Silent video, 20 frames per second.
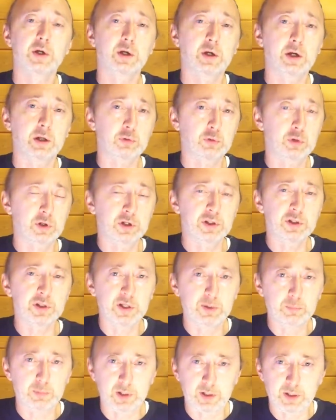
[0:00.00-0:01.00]
которых
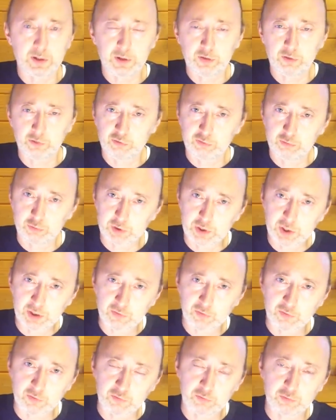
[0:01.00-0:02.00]
не было еще
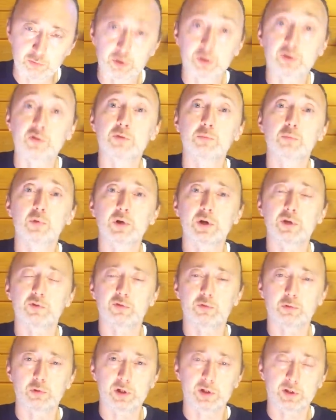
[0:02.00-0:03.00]
30-40, тем более
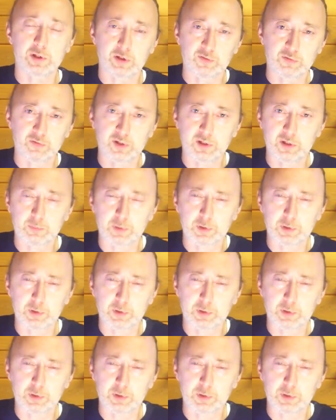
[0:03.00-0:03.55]
100 лет назад.